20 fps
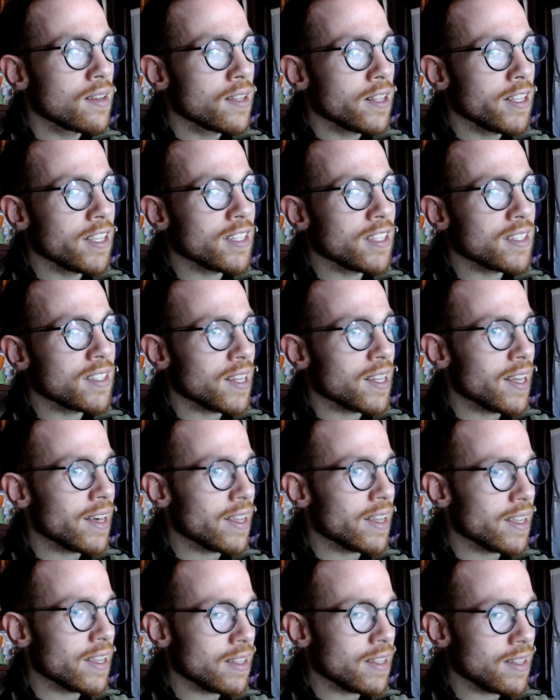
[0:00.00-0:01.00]
Gli
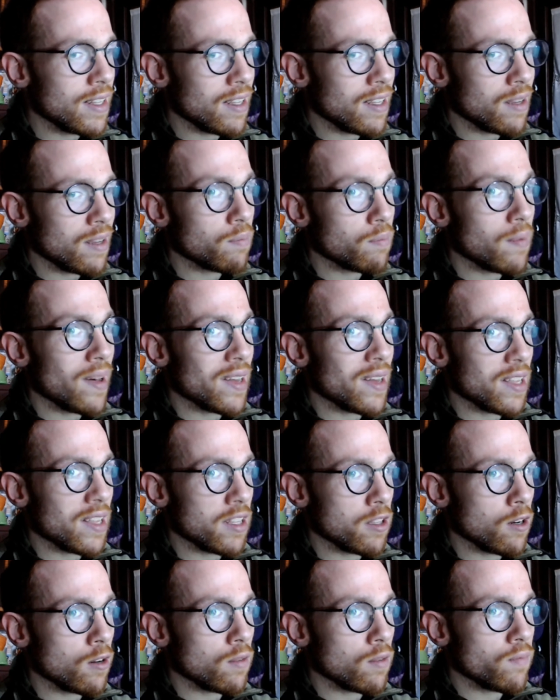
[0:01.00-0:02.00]
Scleri di
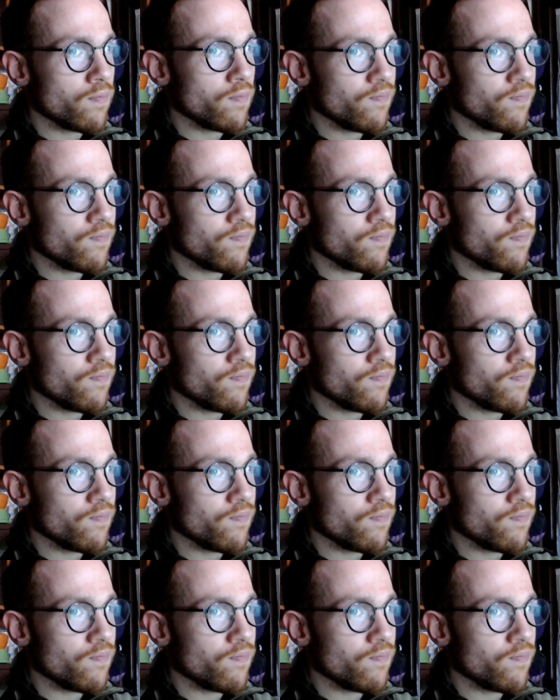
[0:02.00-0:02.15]
Maridò